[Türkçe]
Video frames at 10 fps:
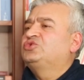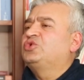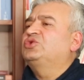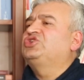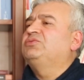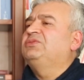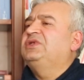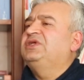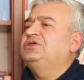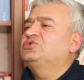çok
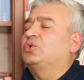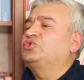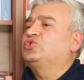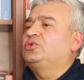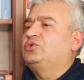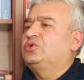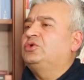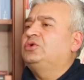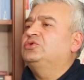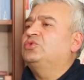çimliliği, çok
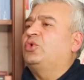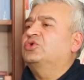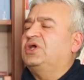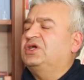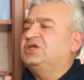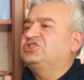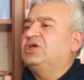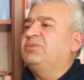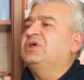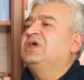kültürlülüğü, ortak
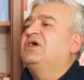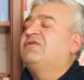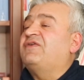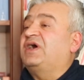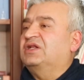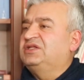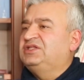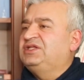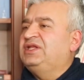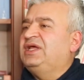yaşamı,
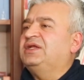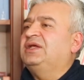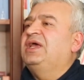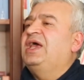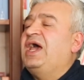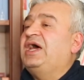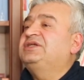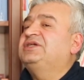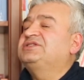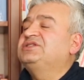farklı dilleri,
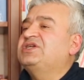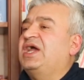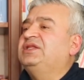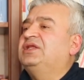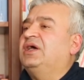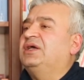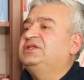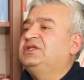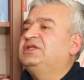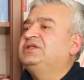herkesin kendi
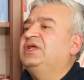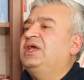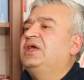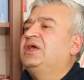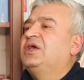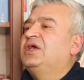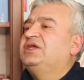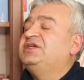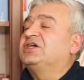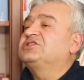dilinde
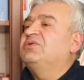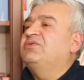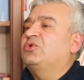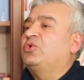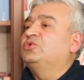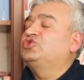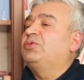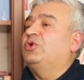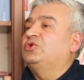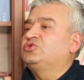yazma ve
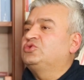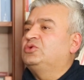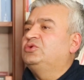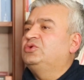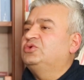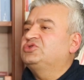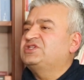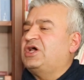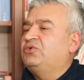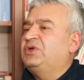konuşma özgürlüğünü
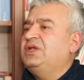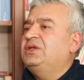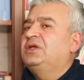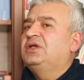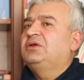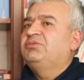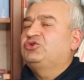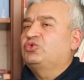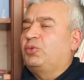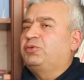savunan bir
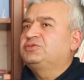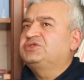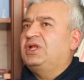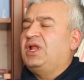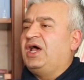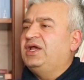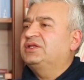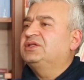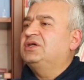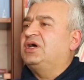toplumsal
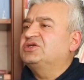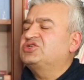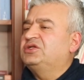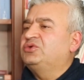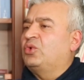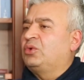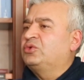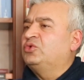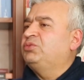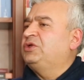hayatın karşılığının
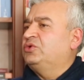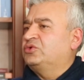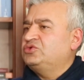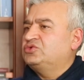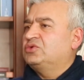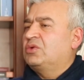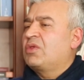olduğunu biliyoruz.